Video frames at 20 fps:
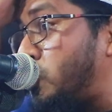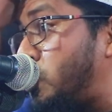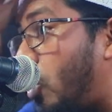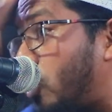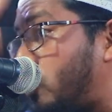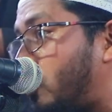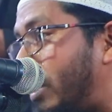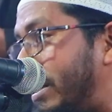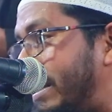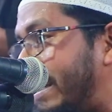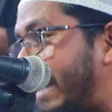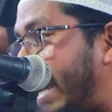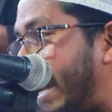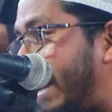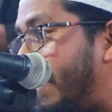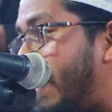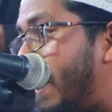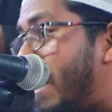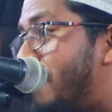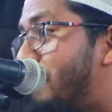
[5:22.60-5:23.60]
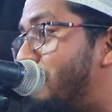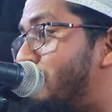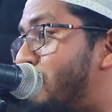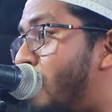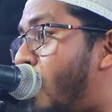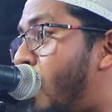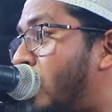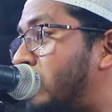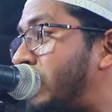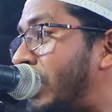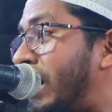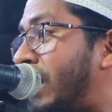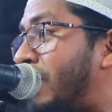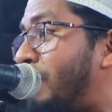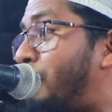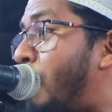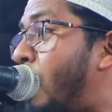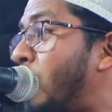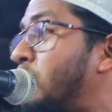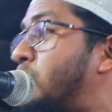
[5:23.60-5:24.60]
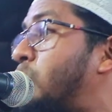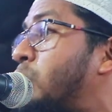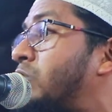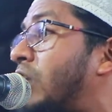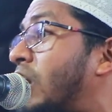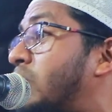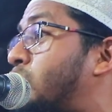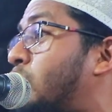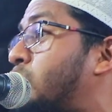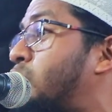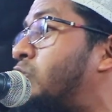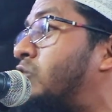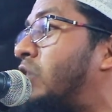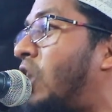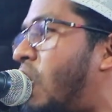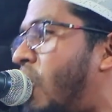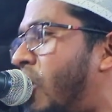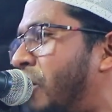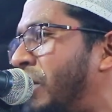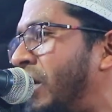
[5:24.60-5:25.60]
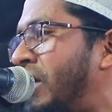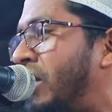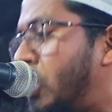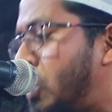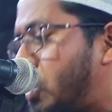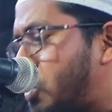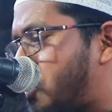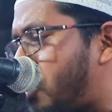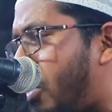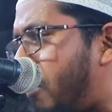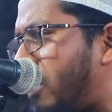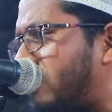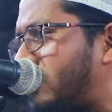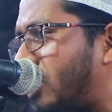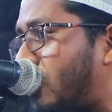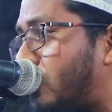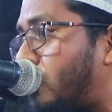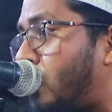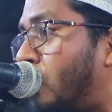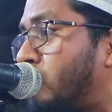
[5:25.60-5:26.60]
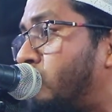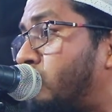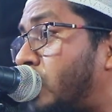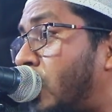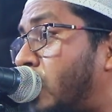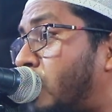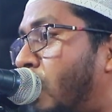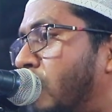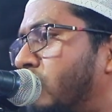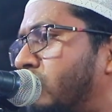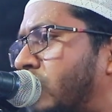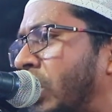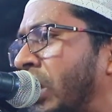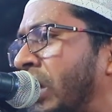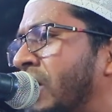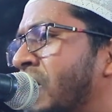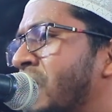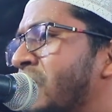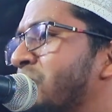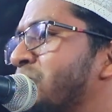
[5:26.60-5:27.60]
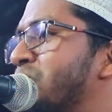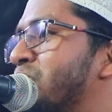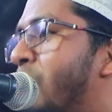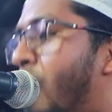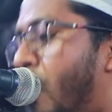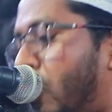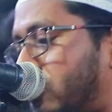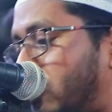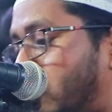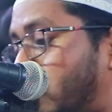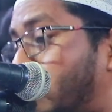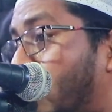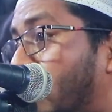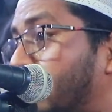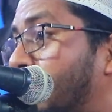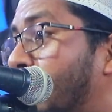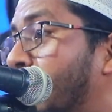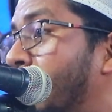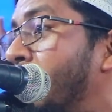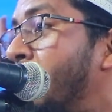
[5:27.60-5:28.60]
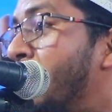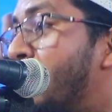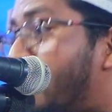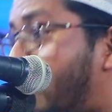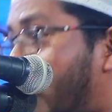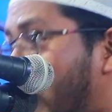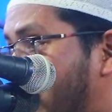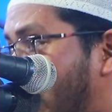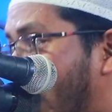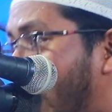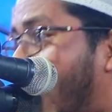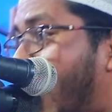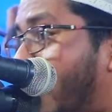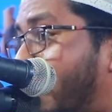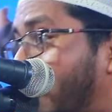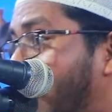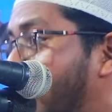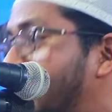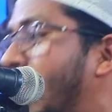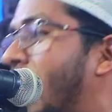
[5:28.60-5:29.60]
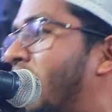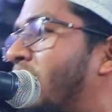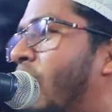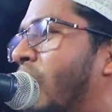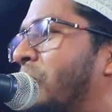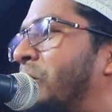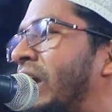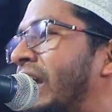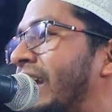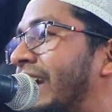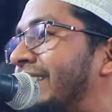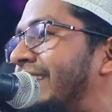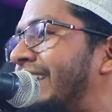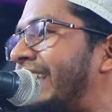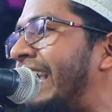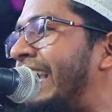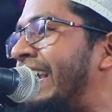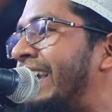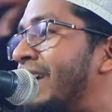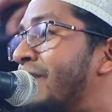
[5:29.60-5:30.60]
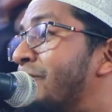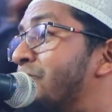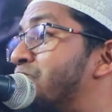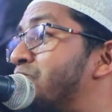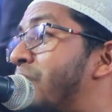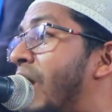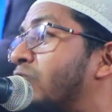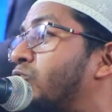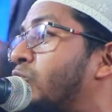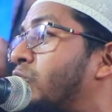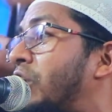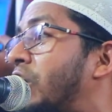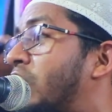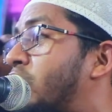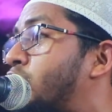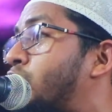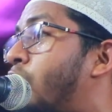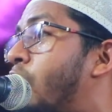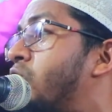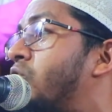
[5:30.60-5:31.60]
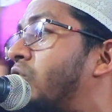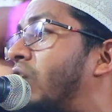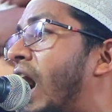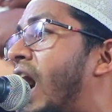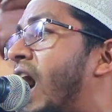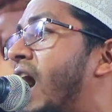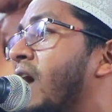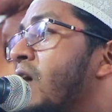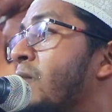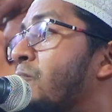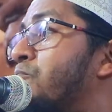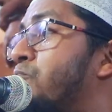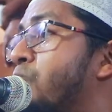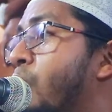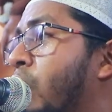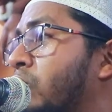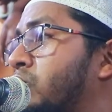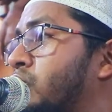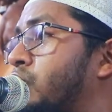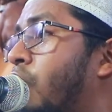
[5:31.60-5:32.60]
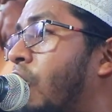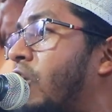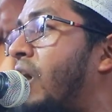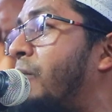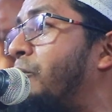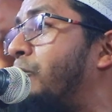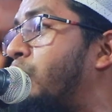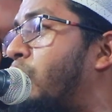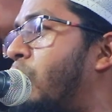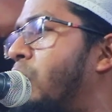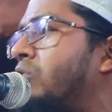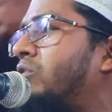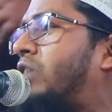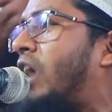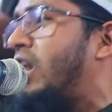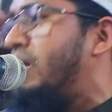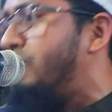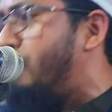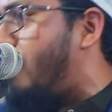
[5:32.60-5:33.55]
যত এদিকে মদের বৈধতা যত দেয়া হবে সমাজের রন্ধ্রে রন্ধ্রে মদ যত প্রচার আর প্রসার হবে এদিকে মাদকের সংখ্যা মদ শরাব গ্রহণকারী